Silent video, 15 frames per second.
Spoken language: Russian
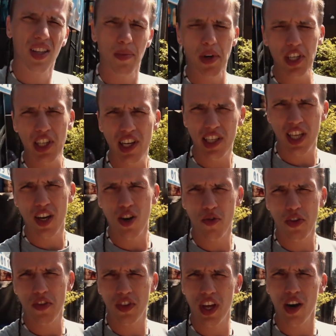Небольшие
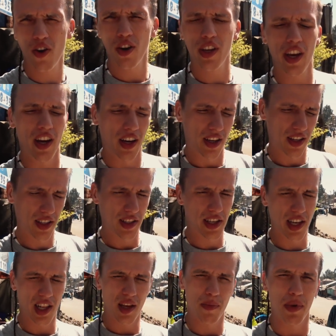остановки в дороге.
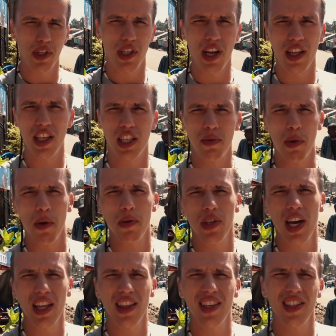Делаем посмотреть
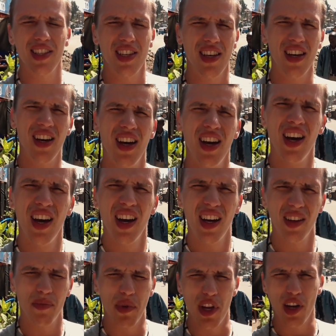достопримечательности,
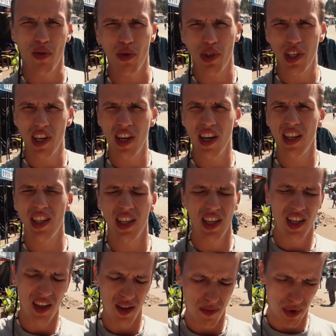перекусить,
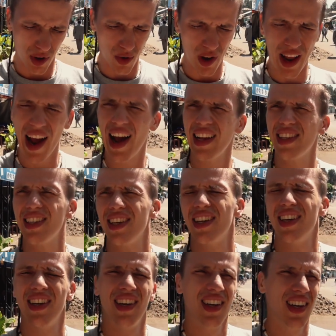погулять.
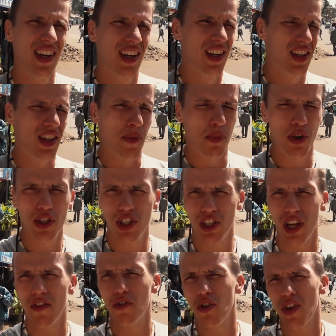Не просто
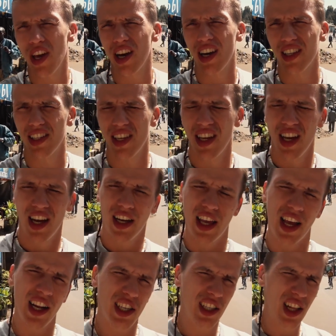же нам все ехать.
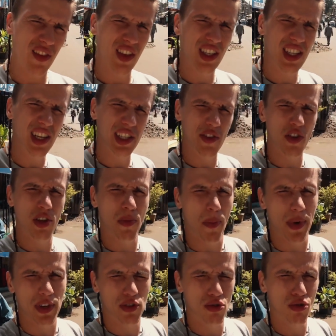Для наша главная цель сегодня
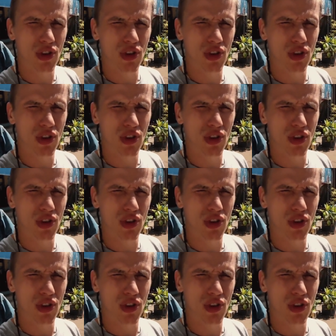попасть в